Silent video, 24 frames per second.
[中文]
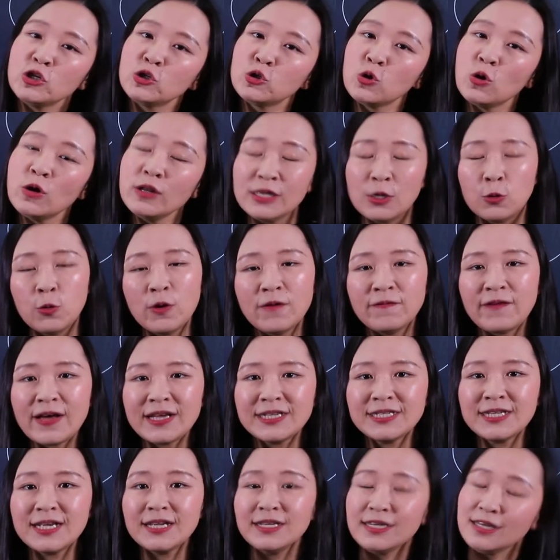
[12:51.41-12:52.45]
就说你会发
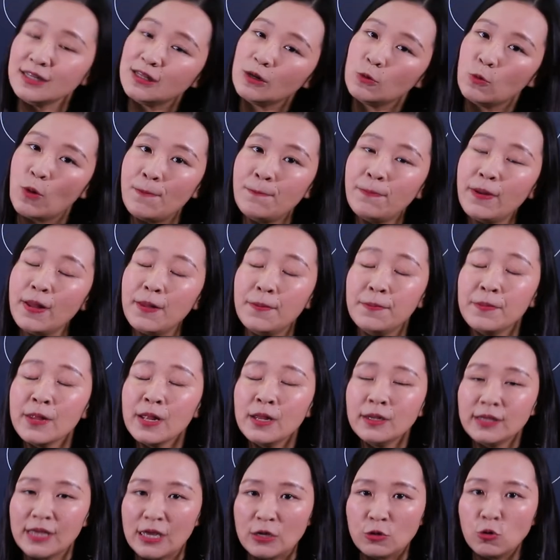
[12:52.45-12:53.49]
现你的文本
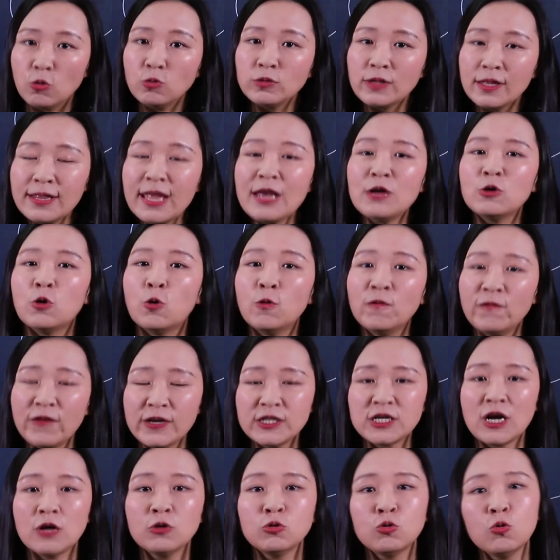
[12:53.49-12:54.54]
引用的内容非
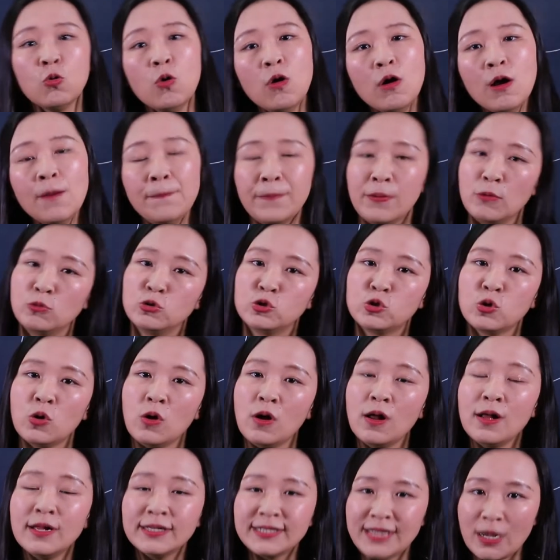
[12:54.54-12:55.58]
常多，比如
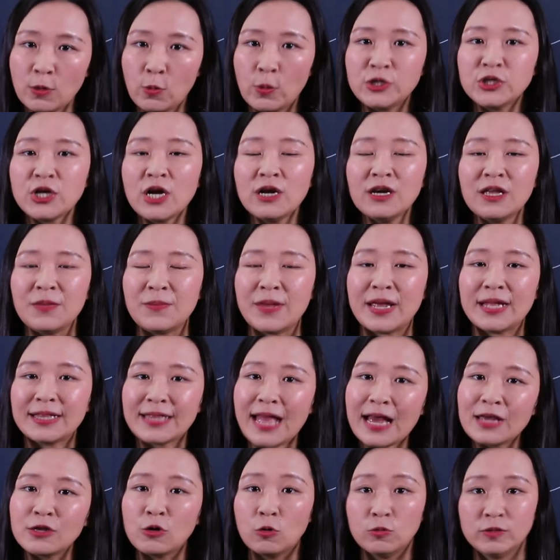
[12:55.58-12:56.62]
说在文章里面
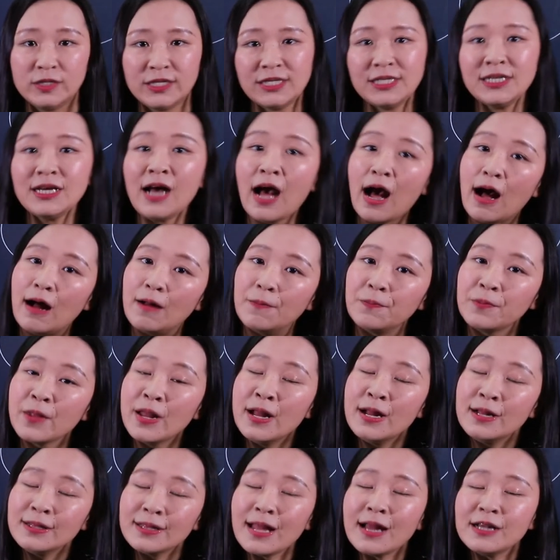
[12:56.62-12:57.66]
它有七行，
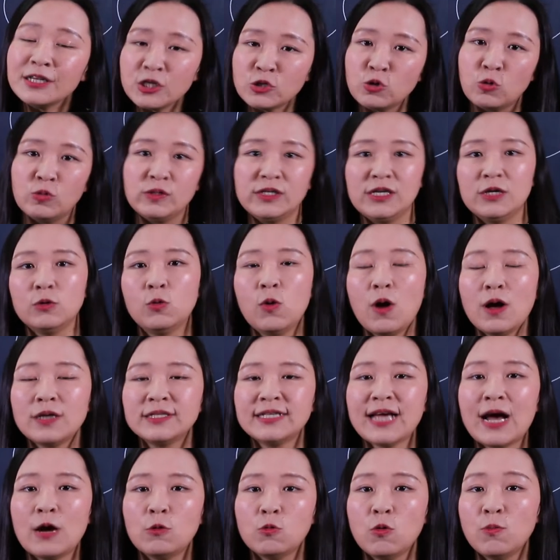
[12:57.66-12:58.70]
那这种情况
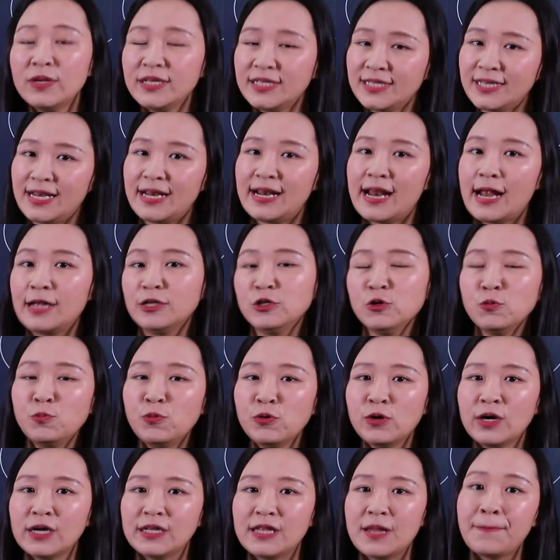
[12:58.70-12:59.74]
下我们显然就不
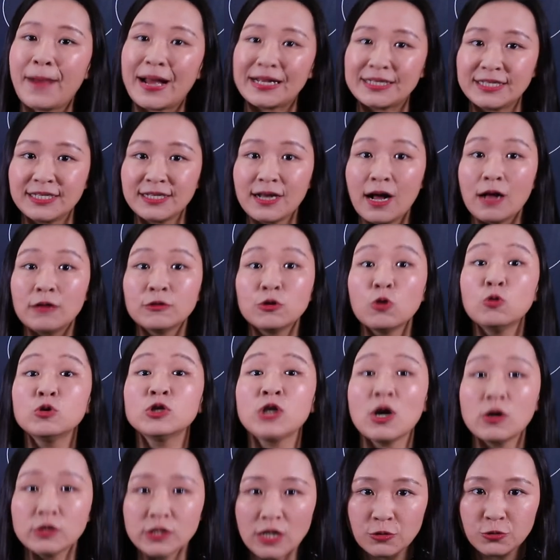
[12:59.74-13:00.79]
可能把七行都
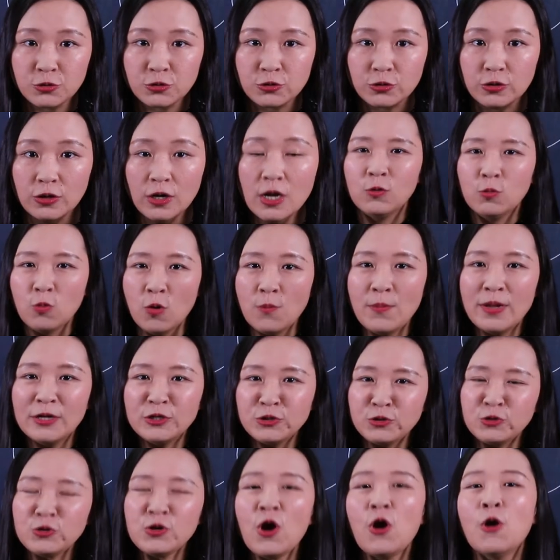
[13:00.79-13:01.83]
抄上去，我们
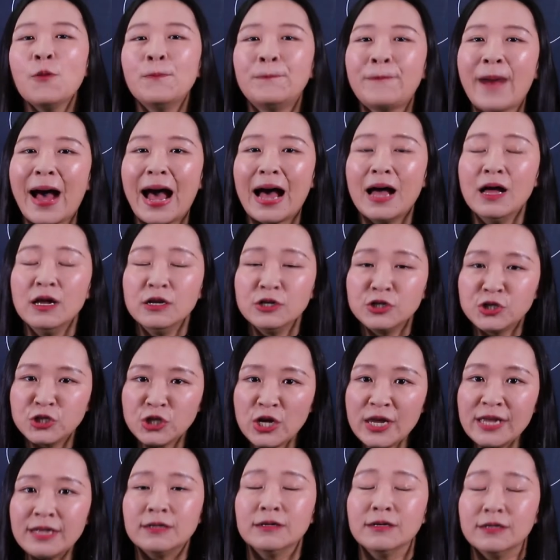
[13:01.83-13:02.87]
需要把
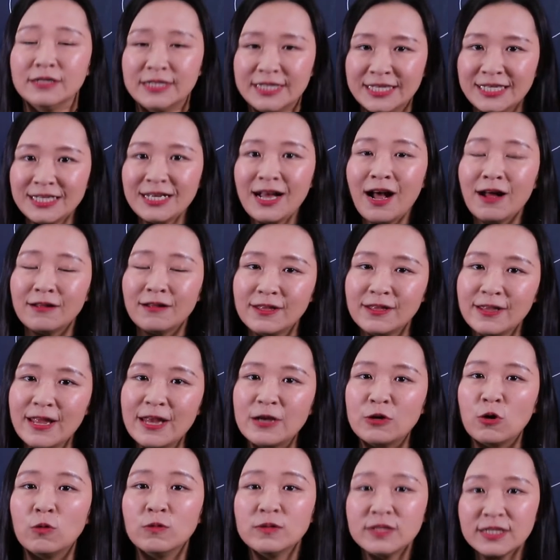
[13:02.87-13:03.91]
这个七的内
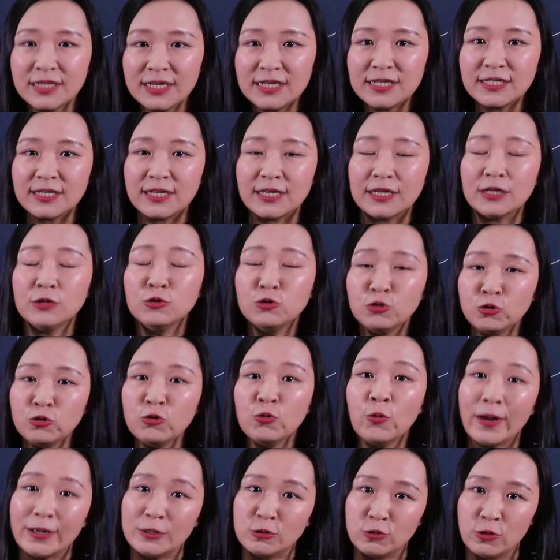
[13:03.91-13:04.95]
容进行去
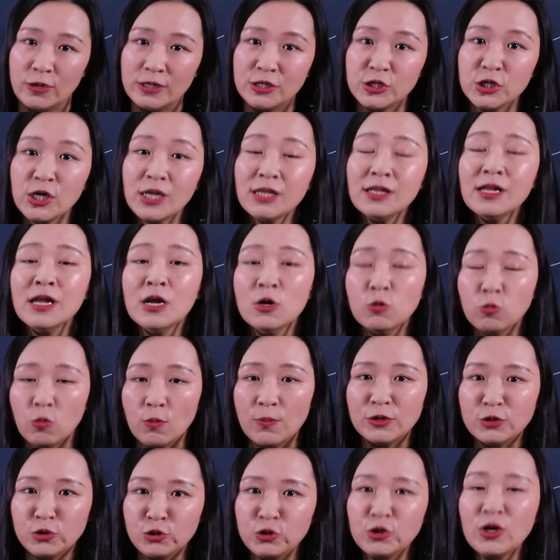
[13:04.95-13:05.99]
伪存真，我
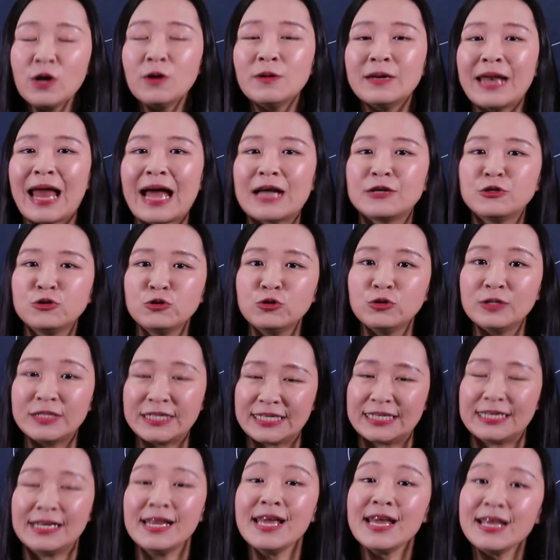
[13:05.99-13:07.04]
们需要来去
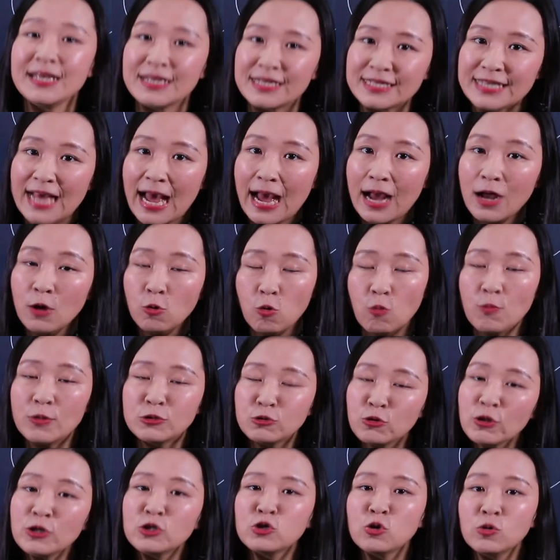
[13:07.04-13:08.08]
提炼一下，我们
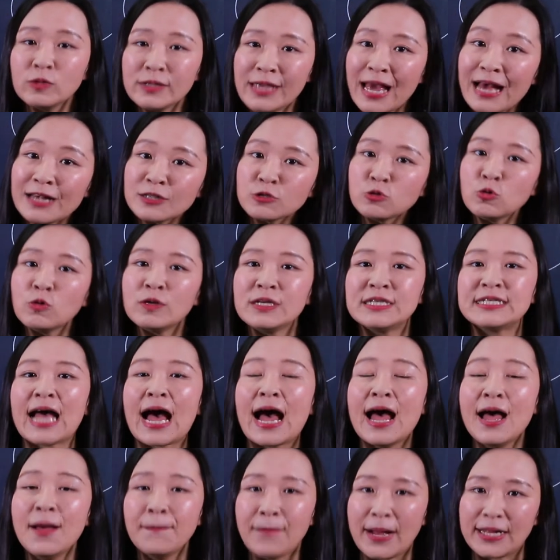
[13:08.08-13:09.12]
最终压缩一
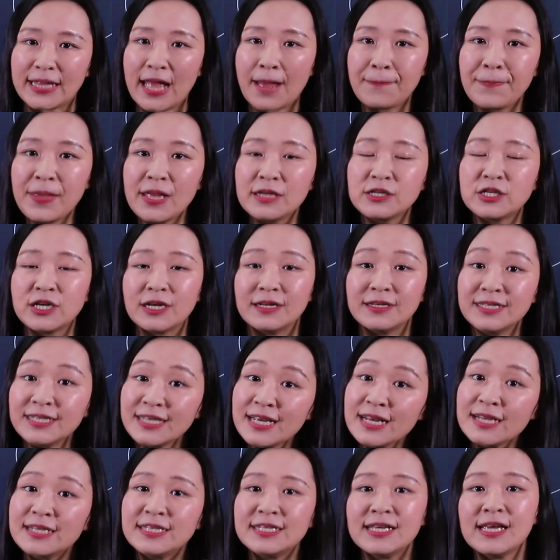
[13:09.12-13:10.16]
下，把它变成
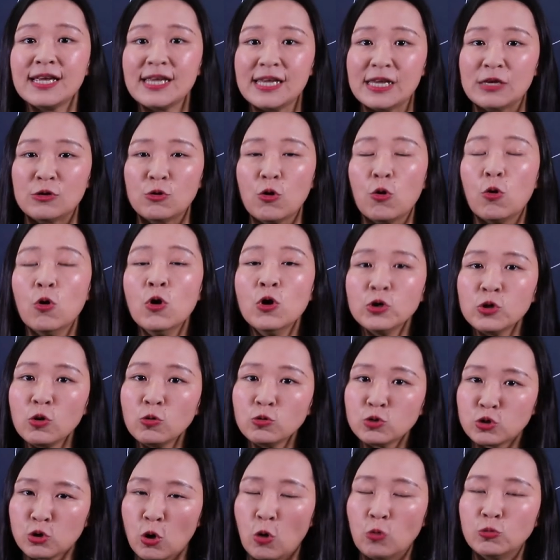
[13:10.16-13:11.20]
间接引用，
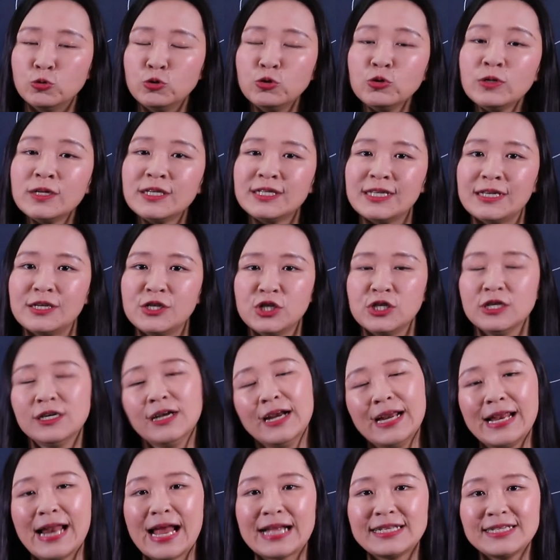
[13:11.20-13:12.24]
用从句的形式
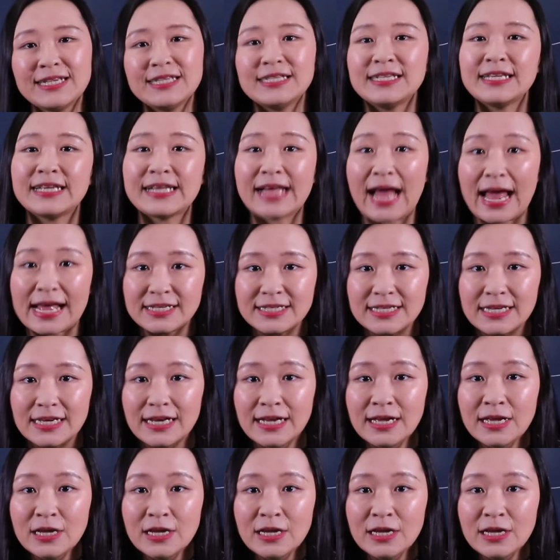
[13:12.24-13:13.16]
可以来进行改写，